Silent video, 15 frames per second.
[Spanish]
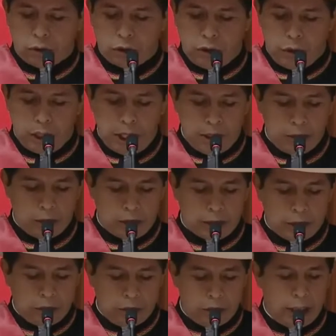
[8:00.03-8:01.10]
como ciudadanos
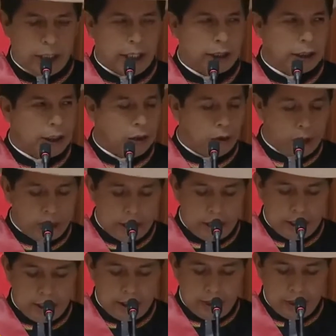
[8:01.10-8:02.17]
de segunda
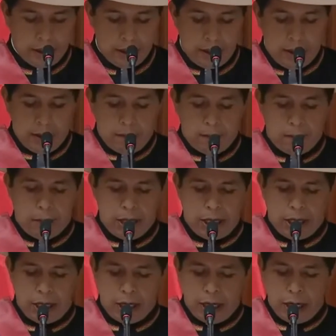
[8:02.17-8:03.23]
categoría
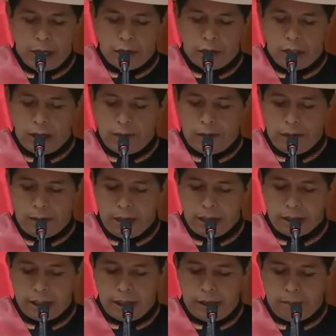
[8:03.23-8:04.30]
para el erario de la
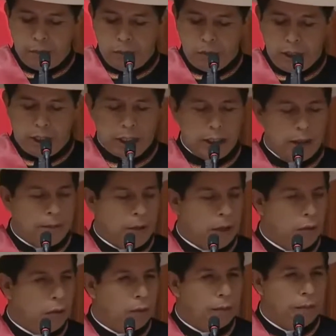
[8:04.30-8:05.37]
flamante República del
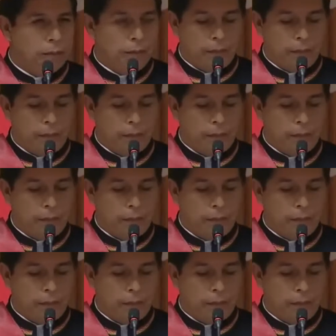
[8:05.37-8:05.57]
Perú.